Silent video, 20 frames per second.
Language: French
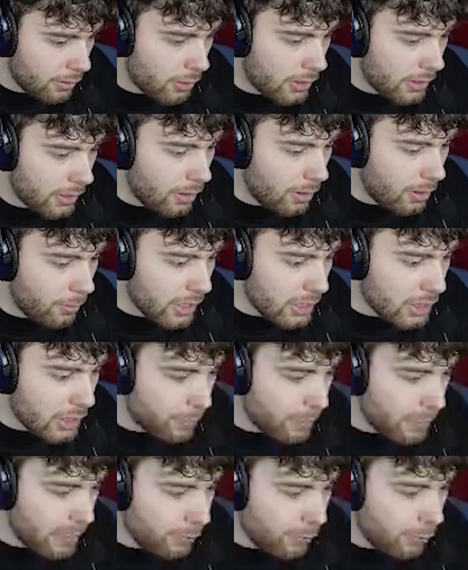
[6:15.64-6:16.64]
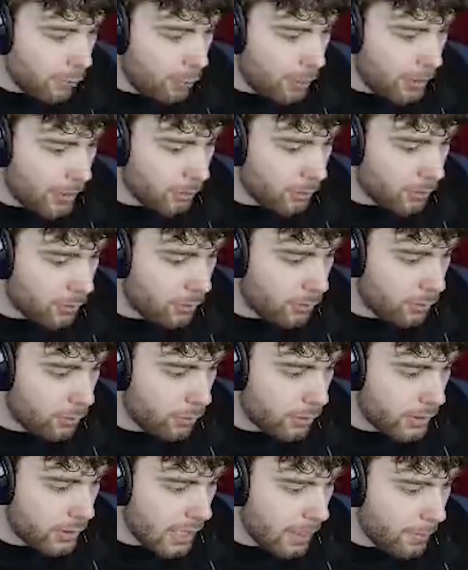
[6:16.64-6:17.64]
Ok, normalement, là, j'ai bien flopé. Donc,
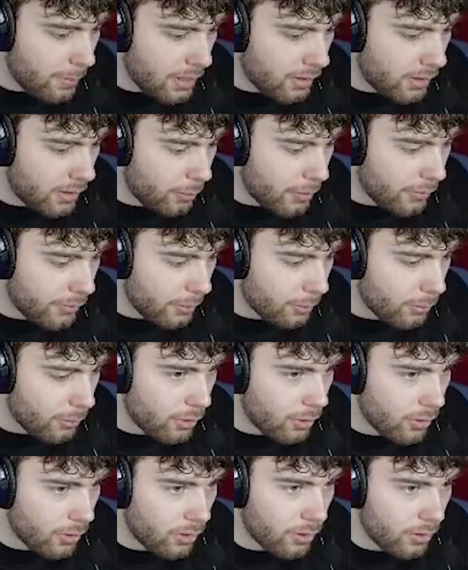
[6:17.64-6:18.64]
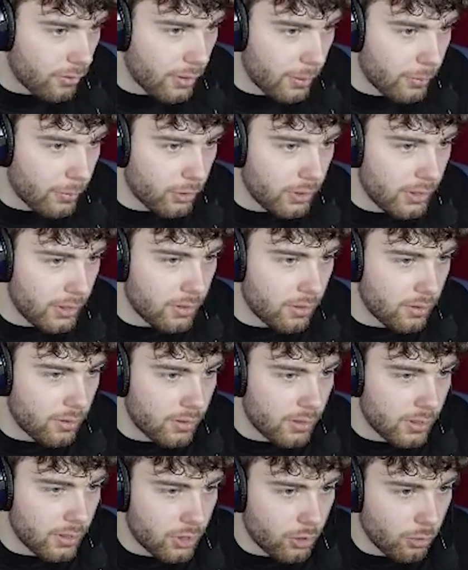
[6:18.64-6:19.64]
le, karma, normalement, va me, va me donner
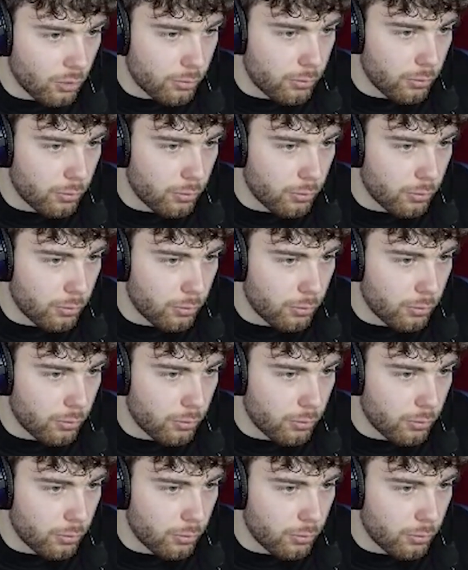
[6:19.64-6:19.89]
des chances